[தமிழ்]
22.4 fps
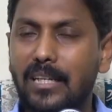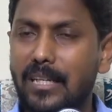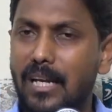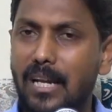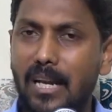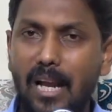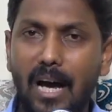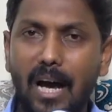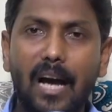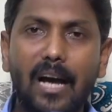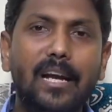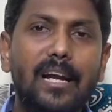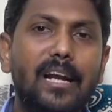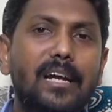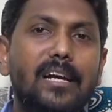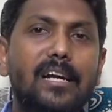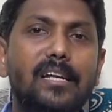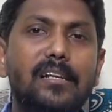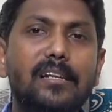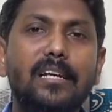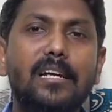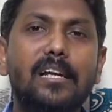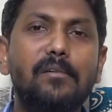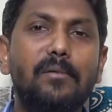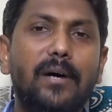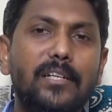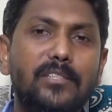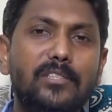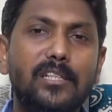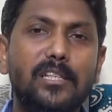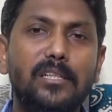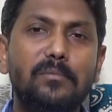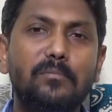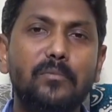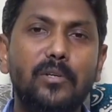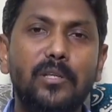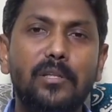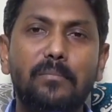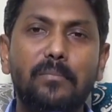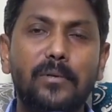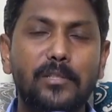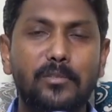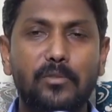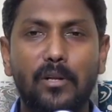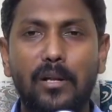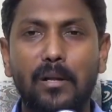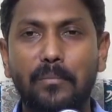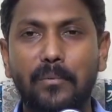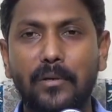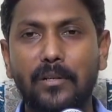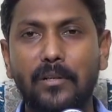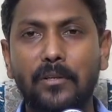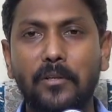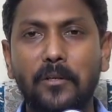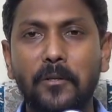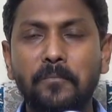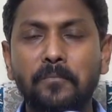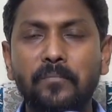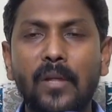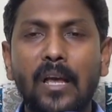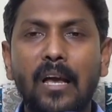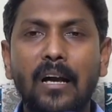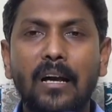எல்லா இடங்களையும் நீங்கள் வாசிக்கும் போது இப்படி சொல்லப்பட்டிருக்கும்